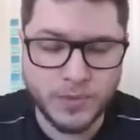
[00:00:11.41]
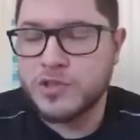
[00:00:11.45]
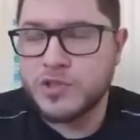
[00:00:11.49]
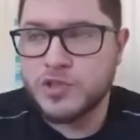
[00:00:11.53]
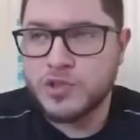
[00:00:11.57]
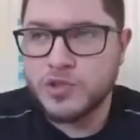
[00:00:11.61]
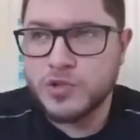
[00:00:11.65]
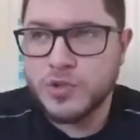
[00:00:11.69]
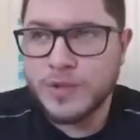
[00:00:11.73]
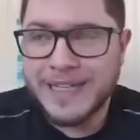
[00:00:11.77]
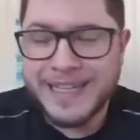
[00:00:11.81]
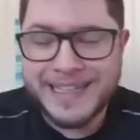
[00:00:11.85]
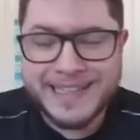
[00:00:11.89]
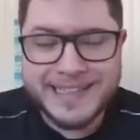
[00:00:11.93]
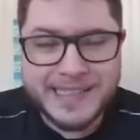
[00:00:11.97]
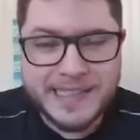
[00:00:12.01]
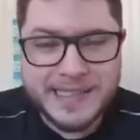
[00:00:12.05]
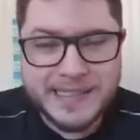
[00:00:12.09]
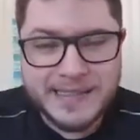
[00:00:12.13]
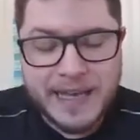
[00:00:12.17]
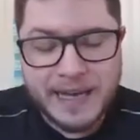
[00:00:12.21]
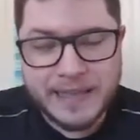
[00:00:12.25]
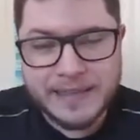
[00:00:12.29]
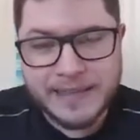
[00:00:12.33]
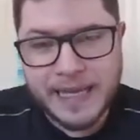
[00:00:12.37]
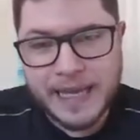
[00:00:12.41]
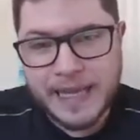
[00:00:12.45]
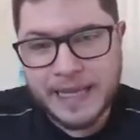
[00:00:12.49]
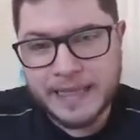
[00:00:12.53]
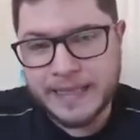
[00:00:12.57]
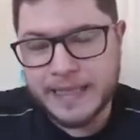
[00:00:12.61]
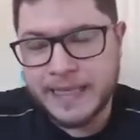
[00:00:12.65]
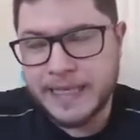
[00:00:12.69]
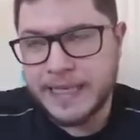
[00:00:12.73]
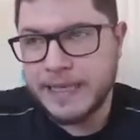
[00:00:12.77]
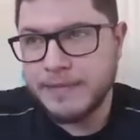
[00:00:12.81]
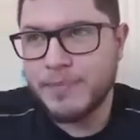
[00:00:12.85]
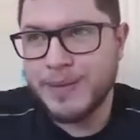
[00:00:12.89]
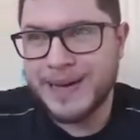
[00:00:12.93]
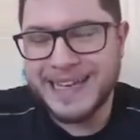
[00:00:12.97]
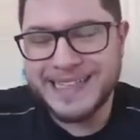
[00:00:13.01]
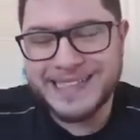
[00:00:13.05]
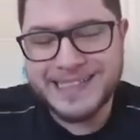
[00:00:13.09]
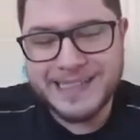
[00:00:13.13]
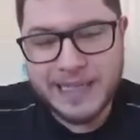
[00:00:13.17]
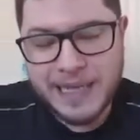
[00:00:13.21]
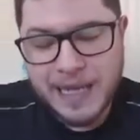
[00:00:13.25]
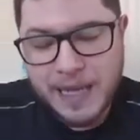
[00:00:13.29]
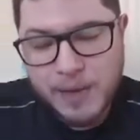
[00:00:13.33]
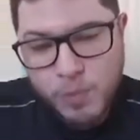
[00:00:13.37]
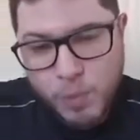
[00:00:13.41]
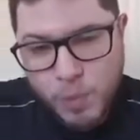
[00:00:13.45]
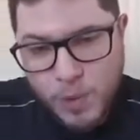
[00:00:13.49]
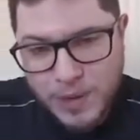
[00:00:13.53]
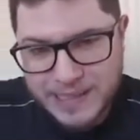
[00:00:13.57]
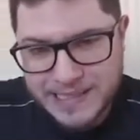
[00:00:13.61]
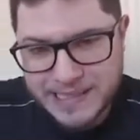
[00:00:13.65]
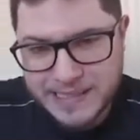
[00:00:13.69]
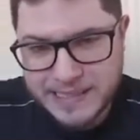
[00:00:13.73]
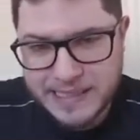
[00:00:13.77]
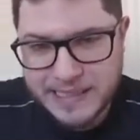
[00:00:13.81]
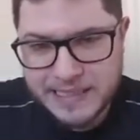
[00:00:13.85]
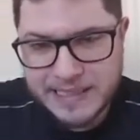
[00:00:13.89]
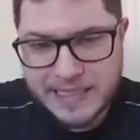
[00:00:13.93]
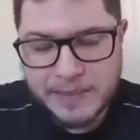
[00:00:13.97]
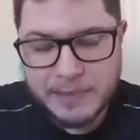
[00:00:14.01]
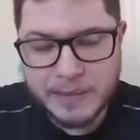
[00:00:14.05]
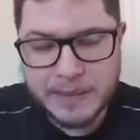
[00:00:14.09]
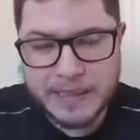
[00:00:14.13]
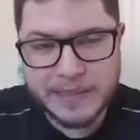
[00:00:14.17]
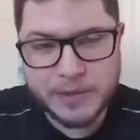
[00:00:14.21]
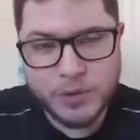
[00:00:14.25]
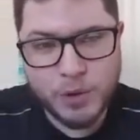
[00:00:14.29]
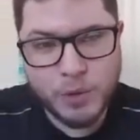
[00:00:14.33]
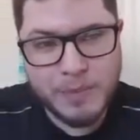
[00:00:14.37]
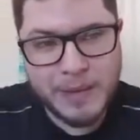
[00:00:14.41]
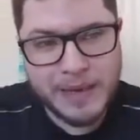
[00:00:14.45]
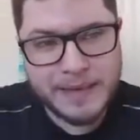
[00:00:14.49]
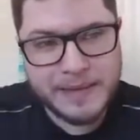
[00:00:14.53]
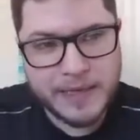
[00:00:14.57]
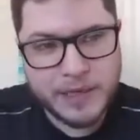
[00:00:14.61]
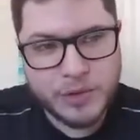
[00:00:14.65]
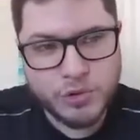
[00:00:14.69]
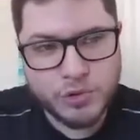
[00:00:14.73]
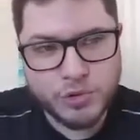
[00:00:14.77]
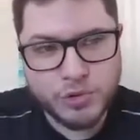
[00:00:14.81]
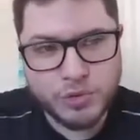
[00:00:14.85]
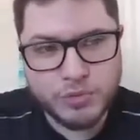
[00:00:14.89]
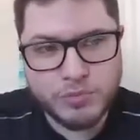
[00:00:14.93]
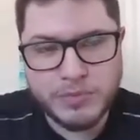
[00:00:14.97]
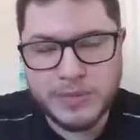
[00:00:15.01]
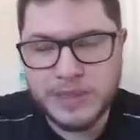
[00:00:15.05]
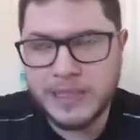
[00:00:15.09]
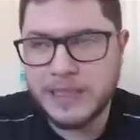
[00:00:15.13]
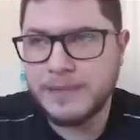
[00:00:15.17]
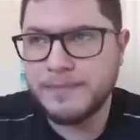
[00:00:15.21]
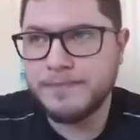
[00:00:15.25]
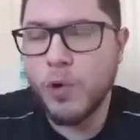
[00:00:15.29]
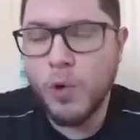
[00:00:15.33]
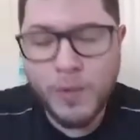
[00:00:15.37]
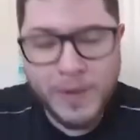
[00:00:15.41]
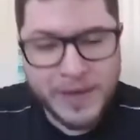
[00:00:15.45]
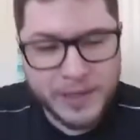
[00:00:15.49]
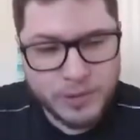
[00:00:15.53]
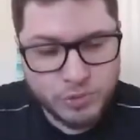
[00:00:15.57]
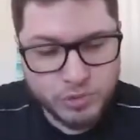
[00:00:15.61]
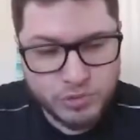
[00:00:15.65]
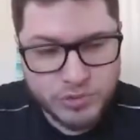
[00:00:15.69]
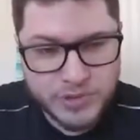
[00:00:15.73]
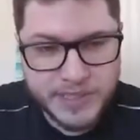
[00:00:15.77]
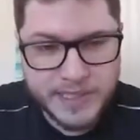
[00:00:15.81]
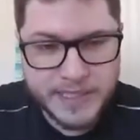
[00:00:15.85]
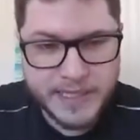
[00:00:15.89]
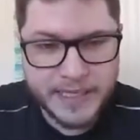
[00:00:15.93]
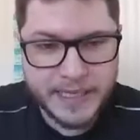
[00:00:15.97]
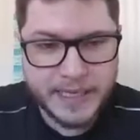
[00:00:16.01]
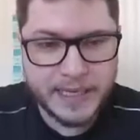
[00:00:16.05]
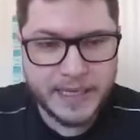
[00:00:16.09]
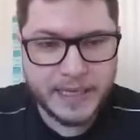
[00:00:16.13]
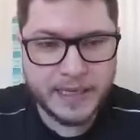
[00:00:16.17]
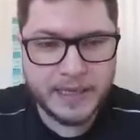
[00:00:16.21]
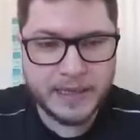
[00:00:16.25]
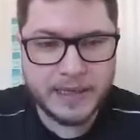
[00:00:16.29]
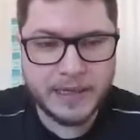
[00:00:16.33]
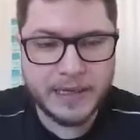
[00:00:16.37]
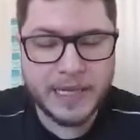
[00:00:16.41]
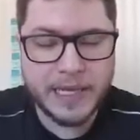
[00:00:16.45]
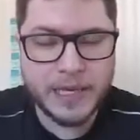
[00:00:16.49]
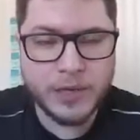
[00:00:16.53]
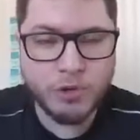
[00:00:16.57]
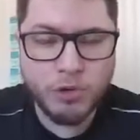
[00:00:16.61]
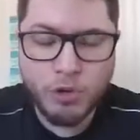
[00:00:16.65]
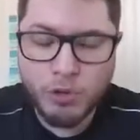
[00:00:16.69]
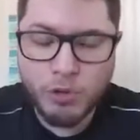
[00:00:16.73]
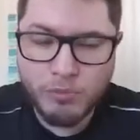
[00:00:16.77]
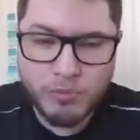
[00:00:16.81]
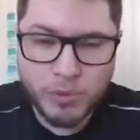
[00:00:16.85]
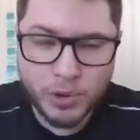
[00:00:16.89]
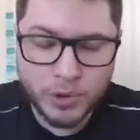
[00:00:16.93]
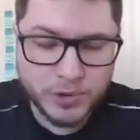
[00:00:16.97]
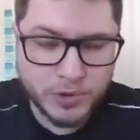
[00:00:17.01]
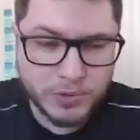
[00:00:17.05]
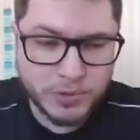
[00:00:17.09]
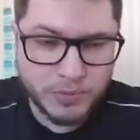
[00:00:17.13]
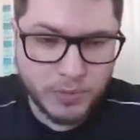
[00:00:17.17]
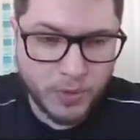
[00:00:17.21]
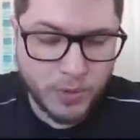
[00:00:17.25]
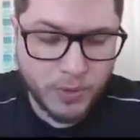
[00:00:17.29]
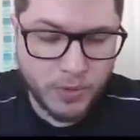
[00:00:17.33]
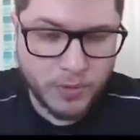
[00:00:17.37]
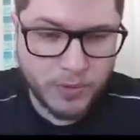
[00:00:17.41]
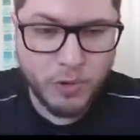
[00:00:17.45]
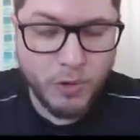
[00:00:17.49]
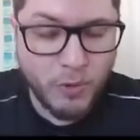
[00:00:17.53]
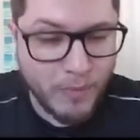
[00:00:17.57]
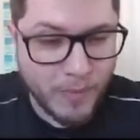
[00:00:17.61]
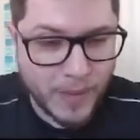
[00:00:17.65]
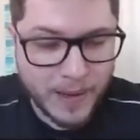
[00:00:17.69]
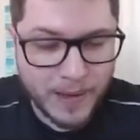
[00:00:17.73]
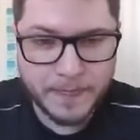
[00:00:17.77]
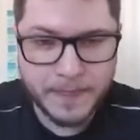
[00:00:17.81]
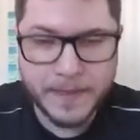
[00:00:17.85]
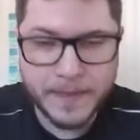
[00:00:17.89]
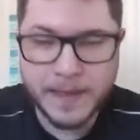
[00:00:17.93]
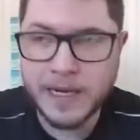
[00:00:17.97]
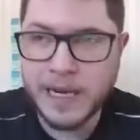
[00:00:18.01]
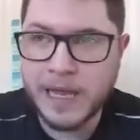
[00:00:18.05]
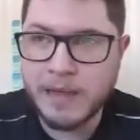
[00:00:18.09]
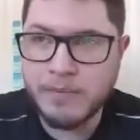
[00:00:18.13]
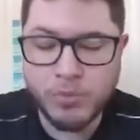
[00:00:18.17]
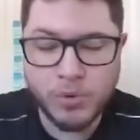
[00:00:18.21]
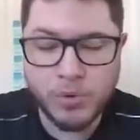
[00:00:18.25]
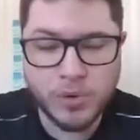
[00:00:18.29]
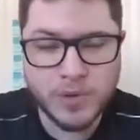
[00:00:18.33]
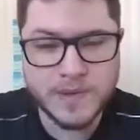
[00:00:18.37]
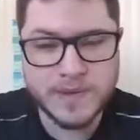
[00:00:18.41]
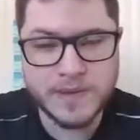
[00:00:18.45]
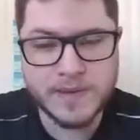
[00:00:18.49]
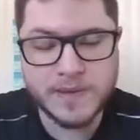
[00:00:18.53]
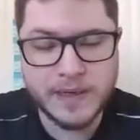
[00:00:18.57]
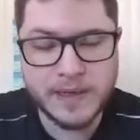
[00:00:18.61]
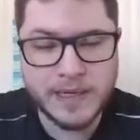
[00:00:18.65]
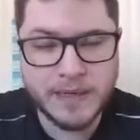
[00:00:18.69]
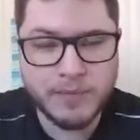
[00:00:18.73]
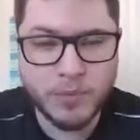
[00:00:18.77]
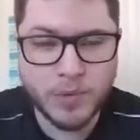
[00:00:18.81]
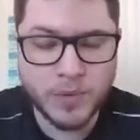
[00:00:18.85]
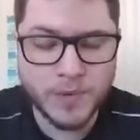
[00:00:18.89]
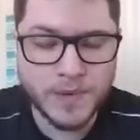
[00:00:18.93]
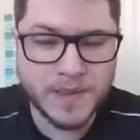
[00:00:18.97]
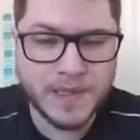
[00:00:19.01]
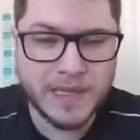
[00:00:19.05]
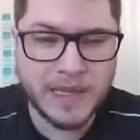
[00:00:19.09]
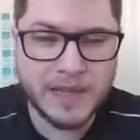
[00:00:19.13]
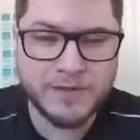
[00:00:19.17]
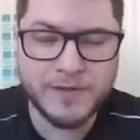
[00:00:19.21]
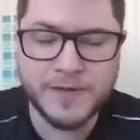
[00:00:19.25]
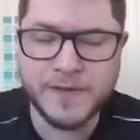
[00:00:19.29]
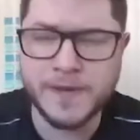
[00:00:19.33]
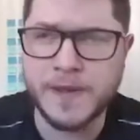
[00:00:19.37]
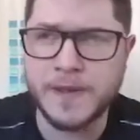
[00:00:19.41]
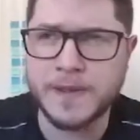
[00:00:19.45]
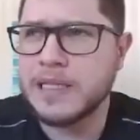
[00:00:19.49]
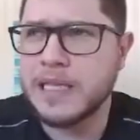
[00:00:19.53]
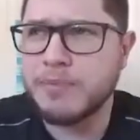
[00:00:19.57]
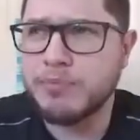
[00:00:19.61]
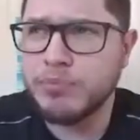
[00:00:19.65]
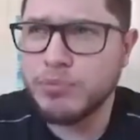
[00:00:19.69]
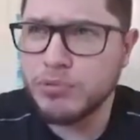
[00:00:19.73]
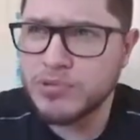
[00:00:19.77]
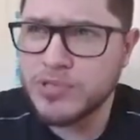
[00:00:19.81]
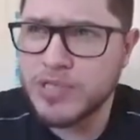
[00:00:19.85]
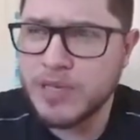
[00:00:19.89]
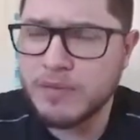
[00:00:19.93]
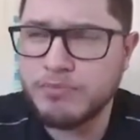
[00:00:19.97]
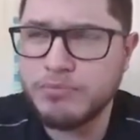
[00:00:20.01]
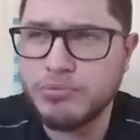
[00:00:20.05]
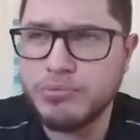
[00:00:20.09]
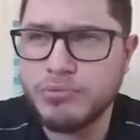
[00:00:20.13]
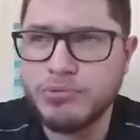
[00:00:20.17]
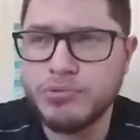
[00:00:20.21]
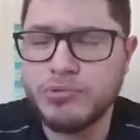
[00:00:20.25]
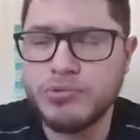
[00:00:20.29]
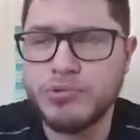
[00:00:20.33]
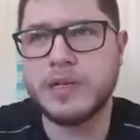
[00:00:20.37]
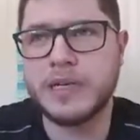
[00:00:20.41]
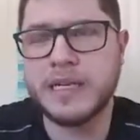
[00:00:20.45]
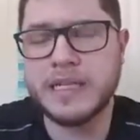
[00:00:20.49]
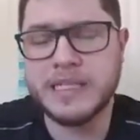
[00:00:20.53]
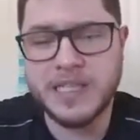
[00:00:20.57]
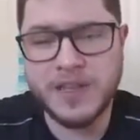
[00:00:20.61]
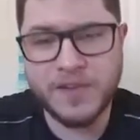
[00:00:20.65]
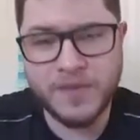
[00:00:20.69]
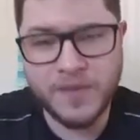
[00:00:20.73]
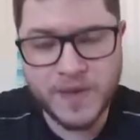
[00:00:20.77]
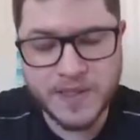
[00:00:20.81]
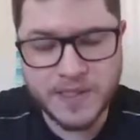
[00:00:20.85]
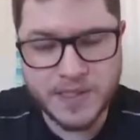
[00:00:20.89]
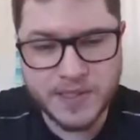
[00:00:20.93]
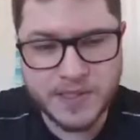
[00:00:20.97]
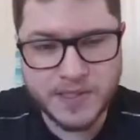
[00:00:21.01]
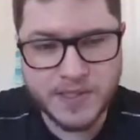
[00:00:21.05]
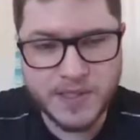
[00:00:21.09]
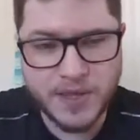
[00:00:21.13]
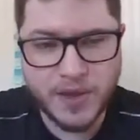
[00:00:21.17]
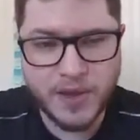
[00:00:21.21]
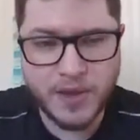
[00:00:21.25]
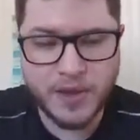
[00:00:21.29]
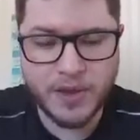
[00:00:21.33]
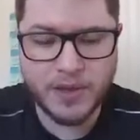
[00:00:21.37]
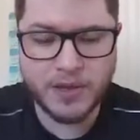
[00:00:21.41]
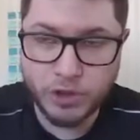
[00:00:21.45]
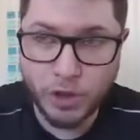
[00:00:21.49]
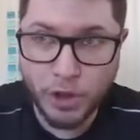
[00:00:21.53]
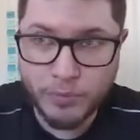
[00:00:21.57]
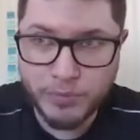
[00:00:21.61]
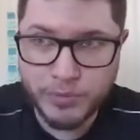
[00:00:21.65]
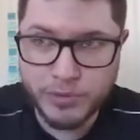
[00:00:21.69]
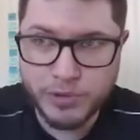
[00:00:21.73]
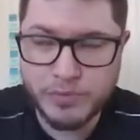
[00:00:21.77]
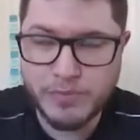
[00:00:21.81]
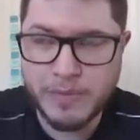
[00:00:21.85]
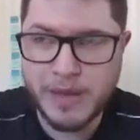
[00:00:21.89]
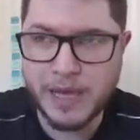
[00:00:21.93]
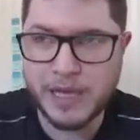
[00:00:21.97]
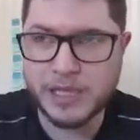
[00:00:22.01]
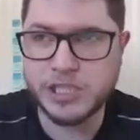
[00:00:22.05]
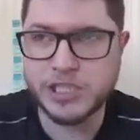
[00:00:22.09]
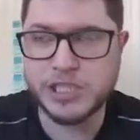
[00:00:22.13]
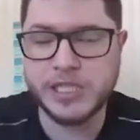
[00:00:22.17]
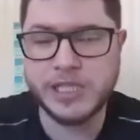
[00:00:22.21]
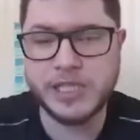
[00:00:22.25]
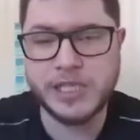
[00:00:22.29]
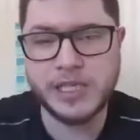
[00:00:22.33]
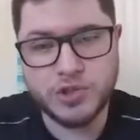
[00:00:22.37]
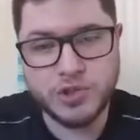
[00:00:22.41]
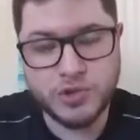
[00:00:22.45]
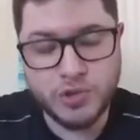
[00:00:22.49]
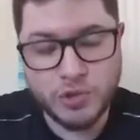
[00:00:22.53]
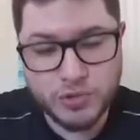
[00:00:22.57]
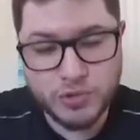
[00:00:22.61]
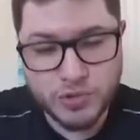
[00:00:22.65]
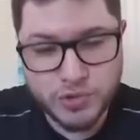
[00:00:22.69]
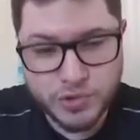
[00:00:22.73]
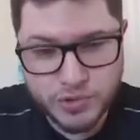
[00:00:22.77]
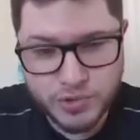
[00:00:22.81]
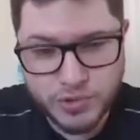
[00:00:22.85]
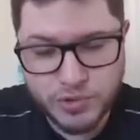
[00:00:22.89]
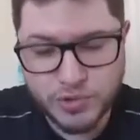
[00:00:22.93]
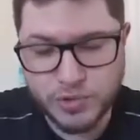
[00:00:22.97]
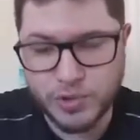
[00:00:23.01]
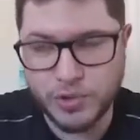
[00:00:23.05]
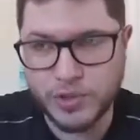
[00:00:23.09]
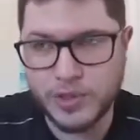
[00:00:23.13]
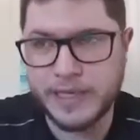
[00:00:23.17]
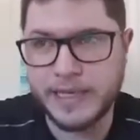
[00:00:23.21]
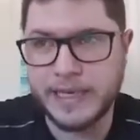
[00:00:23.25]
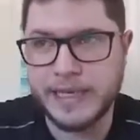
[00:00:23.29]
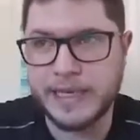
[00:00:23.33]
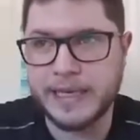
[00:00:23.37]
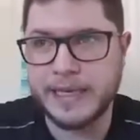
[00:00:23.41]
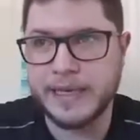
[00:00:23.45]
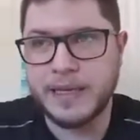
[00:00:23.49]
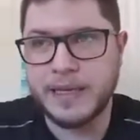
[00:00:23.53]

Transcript: Sur les dix dernières années, presque la moitié des prix Nobel d'économie ont étudié les comportements humains dans la bourse et dans les mondes de la finance. De plus en plus, les investisseurs top de marché sont sûrs que